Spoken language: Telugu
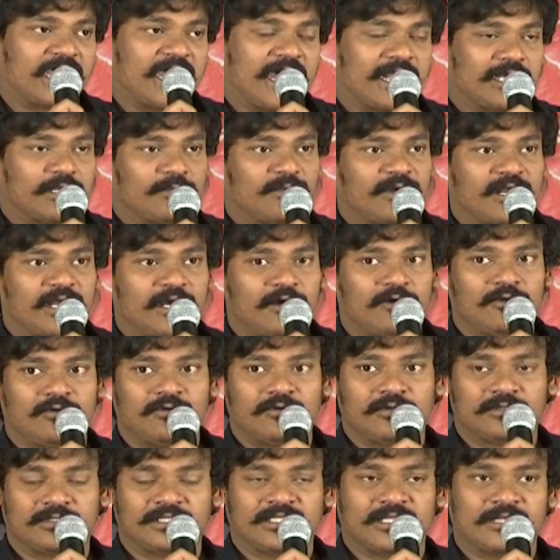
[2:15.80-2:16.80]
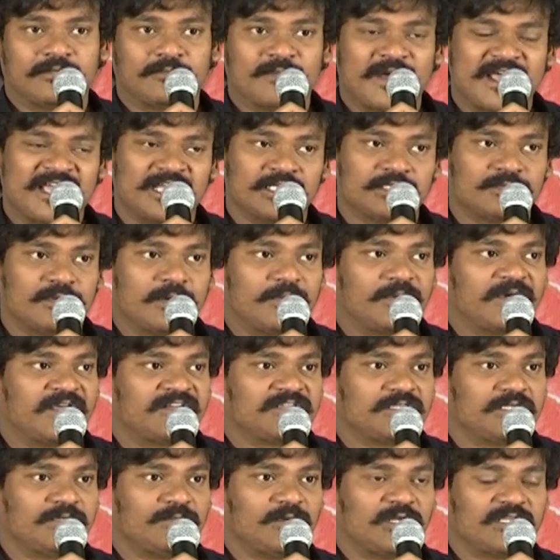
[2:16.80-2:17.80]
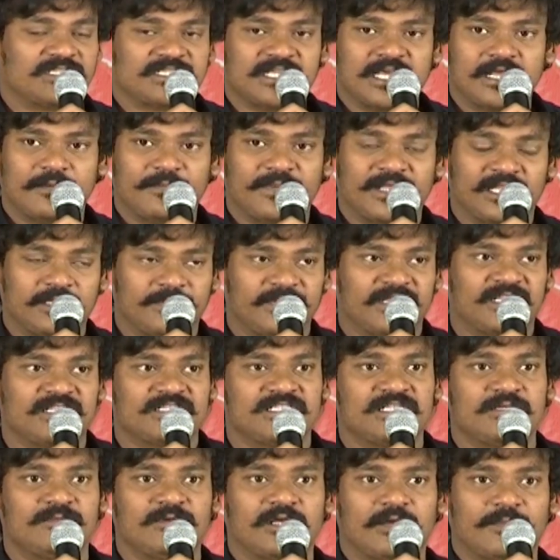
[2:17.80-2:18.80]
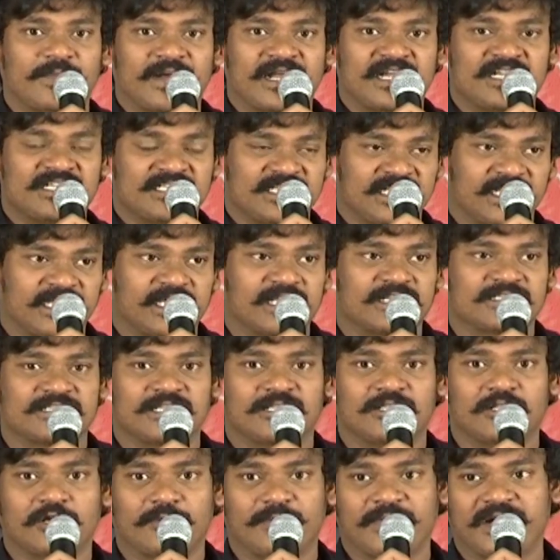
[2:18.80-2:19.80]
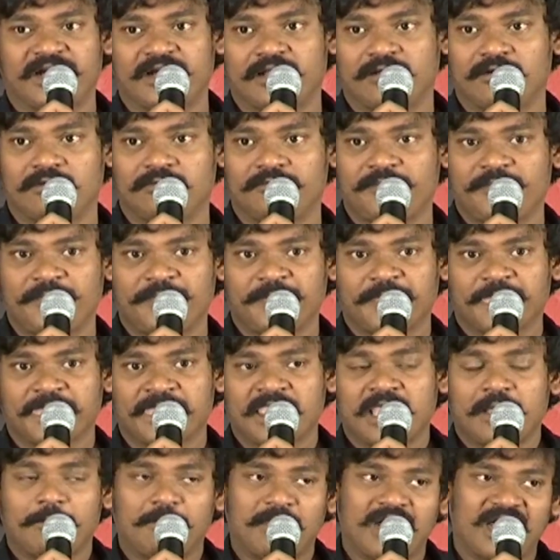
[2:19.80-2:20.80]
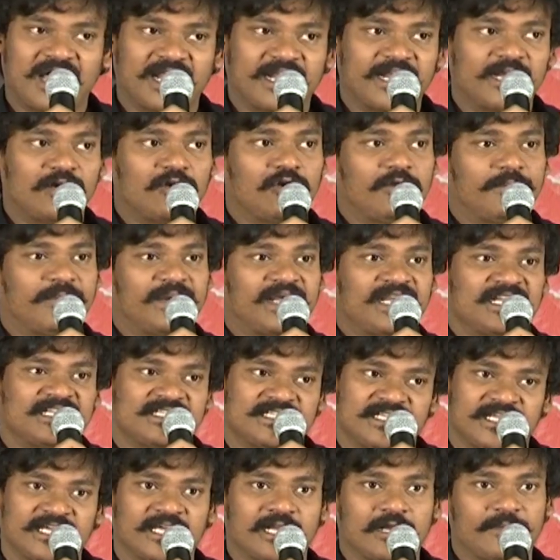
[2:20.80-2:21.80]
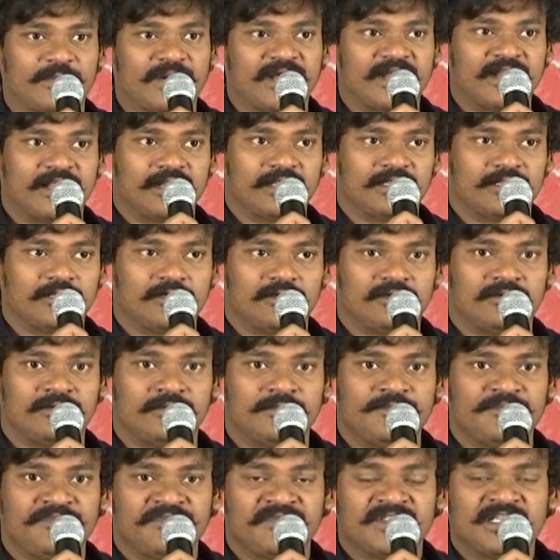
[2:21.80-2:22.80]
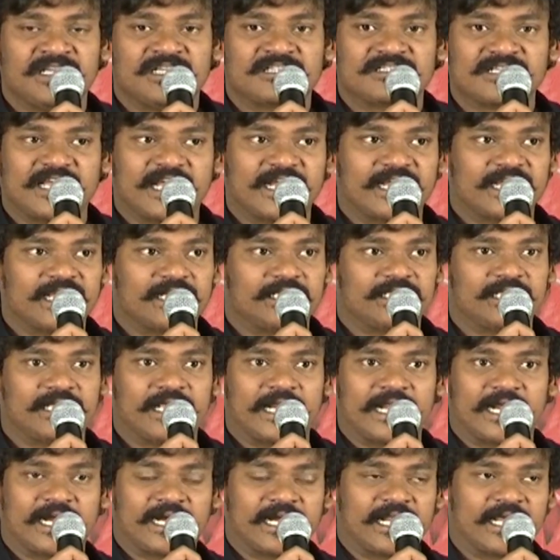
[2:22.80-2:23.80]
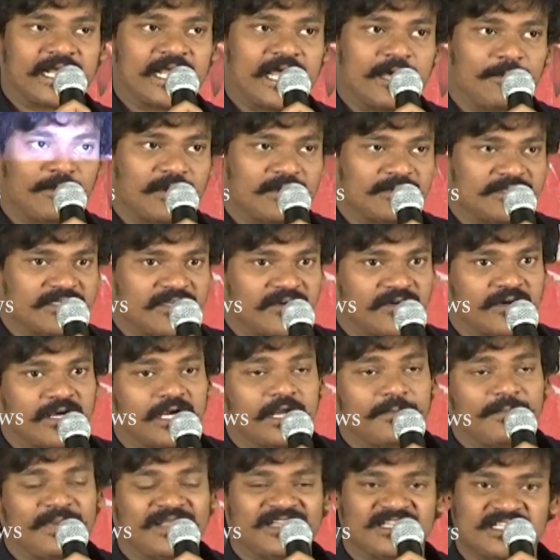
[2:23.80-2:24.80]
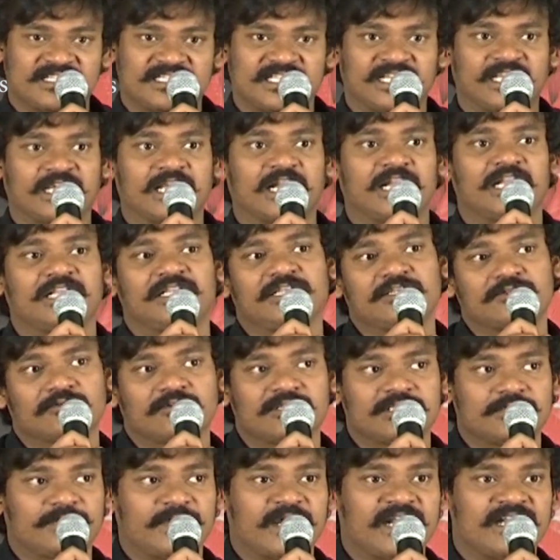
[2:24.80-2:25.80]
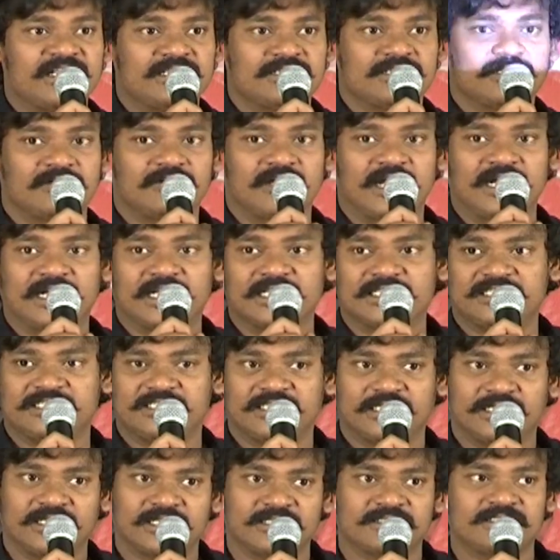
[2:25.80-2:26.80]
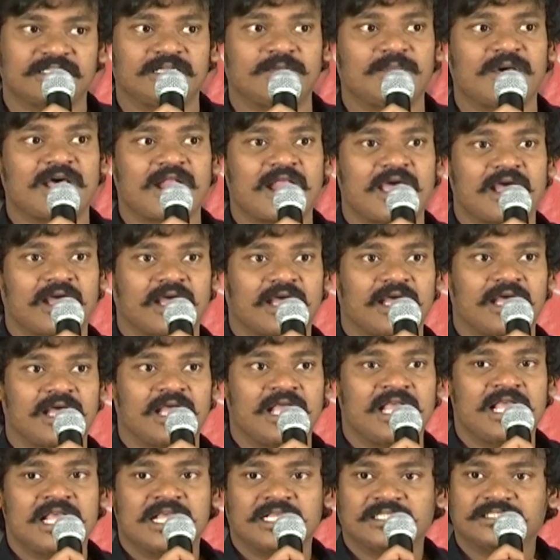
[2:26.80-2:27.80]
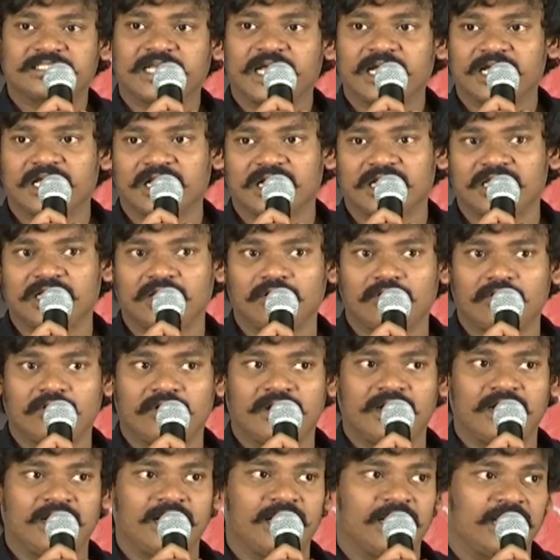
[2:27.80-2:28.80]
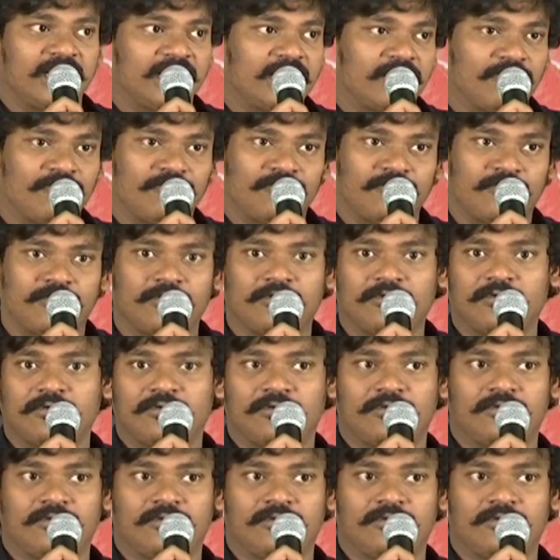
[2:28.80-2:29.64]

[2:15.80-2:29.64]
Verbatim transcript: కాటమరాయుడు మహేష్ బాబు గారి సినిమాలు చాలా పెద్ద పెద్ద సినిమాలు పాడిన సింగర్స్ అందరూ పాడారు మహానటిలో పాడిన సింగర్లు పాడారు ఇందులో సాయి గారు ఎక్కడ కాంప్రమైజ్ అవ్వకుండా పెద్ద సింగర్లనే తీసుకొచ్చి పాడించారు అంటే చిన్న సినిమాలాగా శంకర్ హీరో అని ఎవ్వరూ